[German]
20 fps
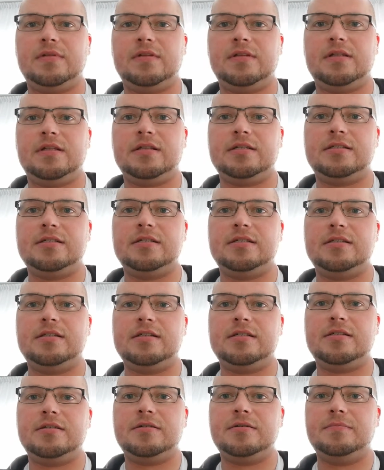Das ist
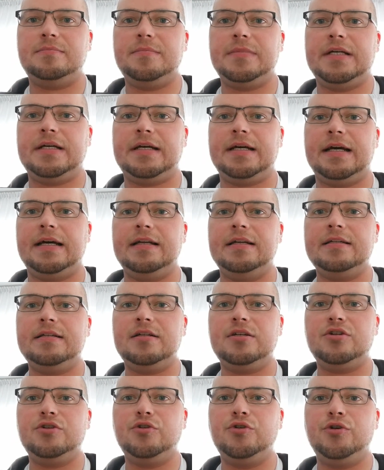das
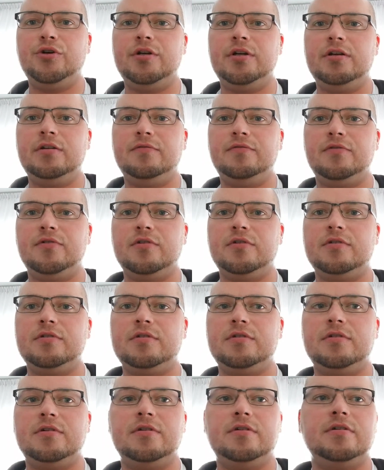Mirellenknödel von
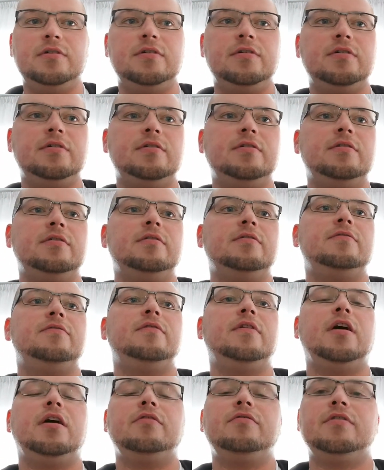äh,
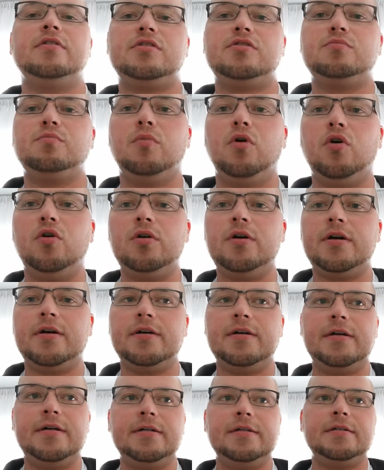Flavor Smoke.
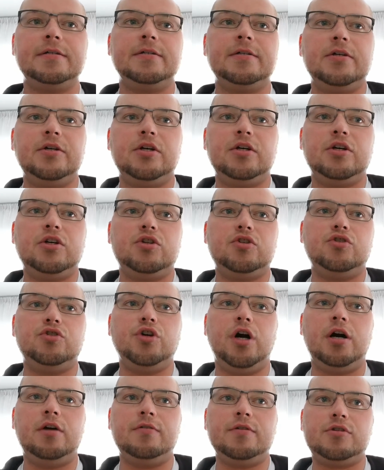
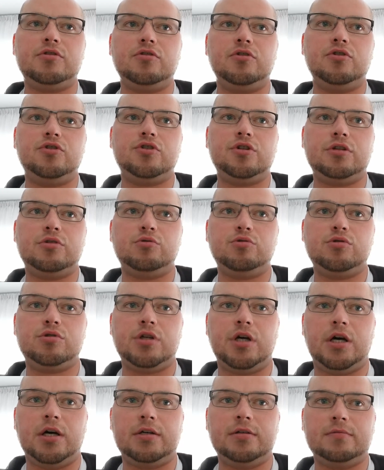Ja, was soll ich dazu
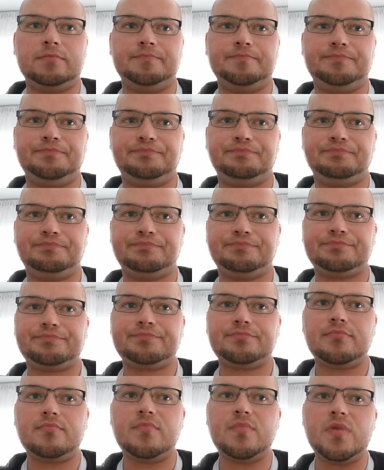sagen?
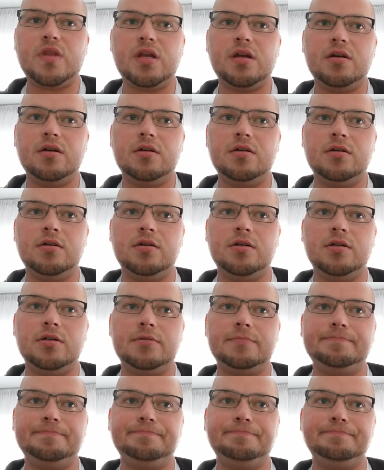
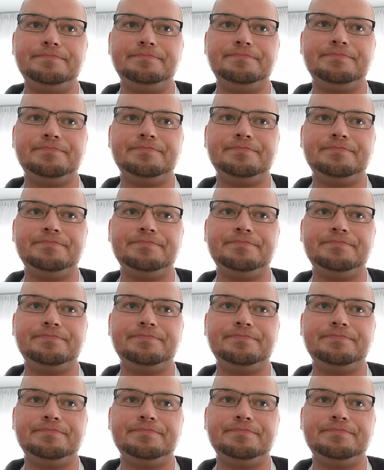Ähm,